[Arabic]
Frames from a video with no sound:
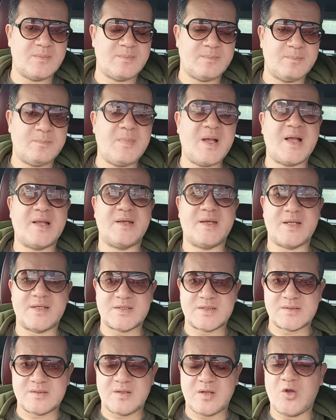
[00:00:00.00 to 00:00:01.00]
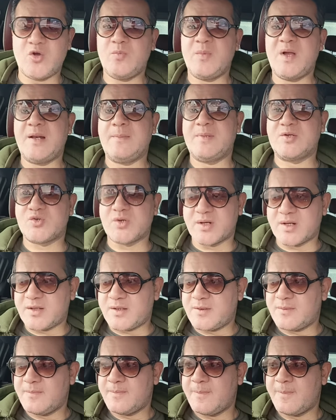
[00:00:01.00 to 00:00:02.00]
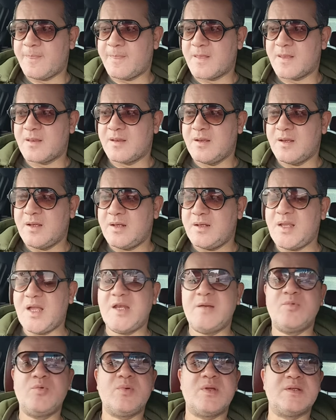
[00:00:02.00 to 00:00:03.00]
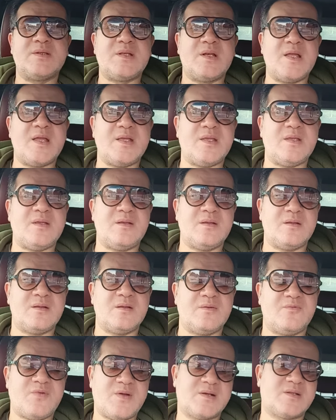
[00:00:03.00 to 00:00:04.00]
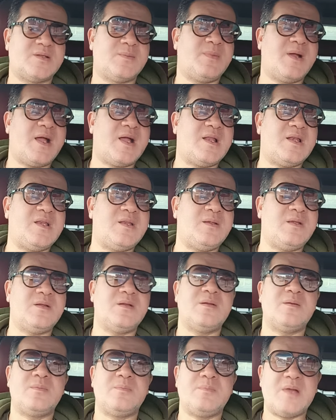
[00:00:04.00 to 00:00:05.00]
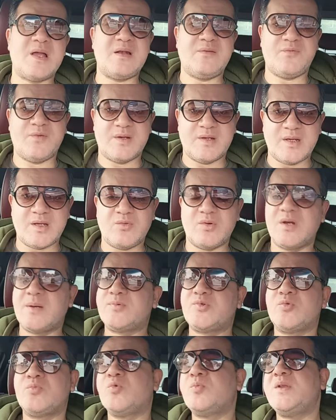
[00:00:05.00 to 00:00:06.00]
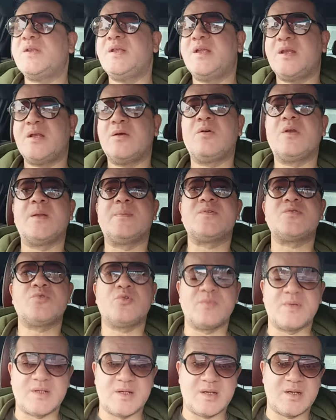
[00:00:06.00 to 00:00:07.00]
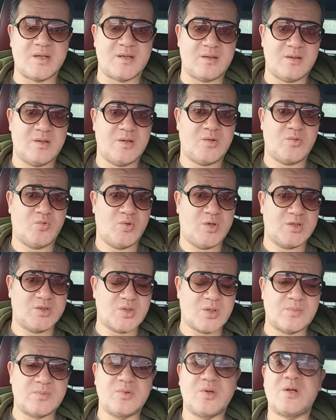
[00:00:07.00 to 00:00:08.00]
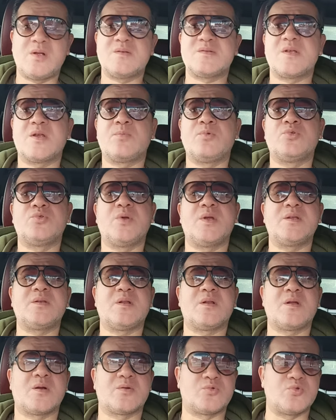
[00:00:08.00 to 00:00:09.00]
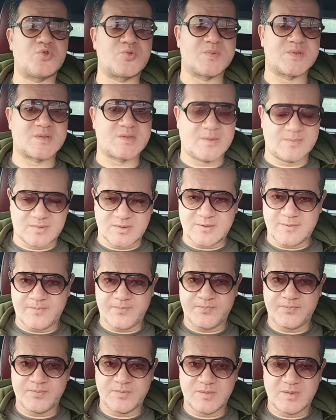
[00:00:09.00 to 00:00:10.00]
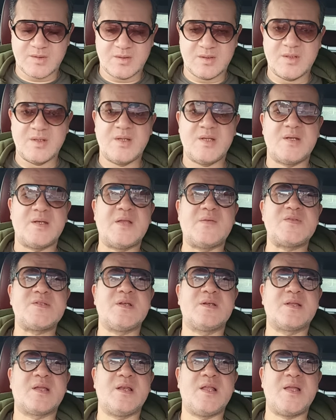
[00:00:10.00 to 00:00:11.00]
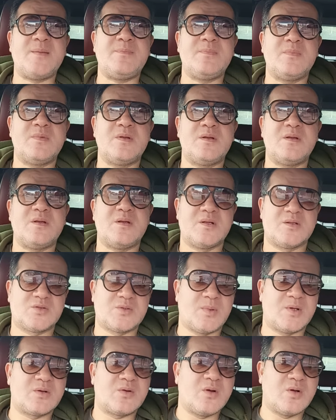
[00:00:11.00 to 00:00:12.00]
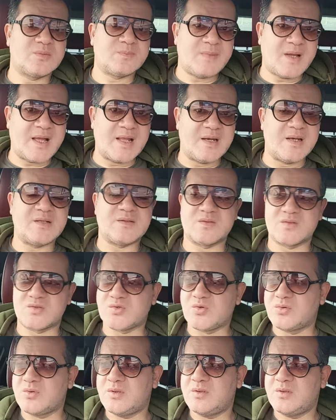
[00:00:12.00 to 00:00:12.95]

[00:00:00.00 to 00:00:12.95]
مع الناس أو مع البشرية يعني ممكن تلاقي فرد محلي بألف جنيه ولا 800 جنيه ولا 900 جنيه ويضرب نار زي بندقيه الخرطوش بالظبط نفس الكلام الطبنجات محليه الصنع